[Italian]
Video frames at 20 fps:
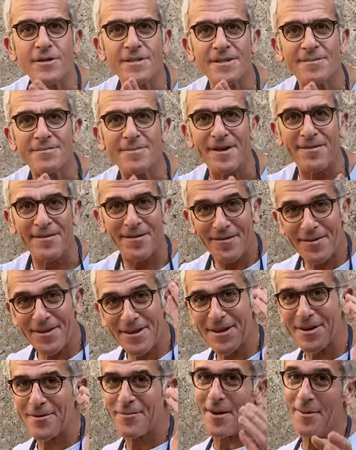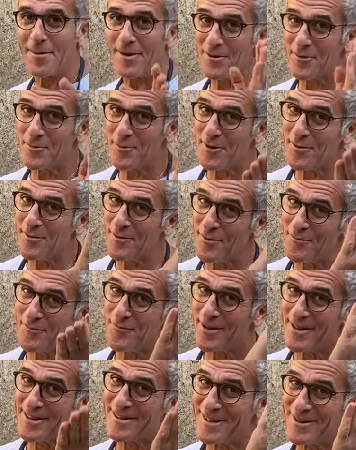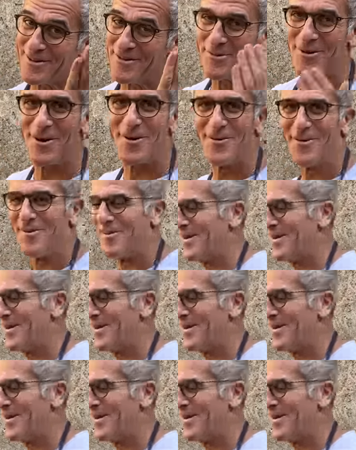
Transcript: il 3 beve, finite qua, è arrivato pure il filtrato nuovo,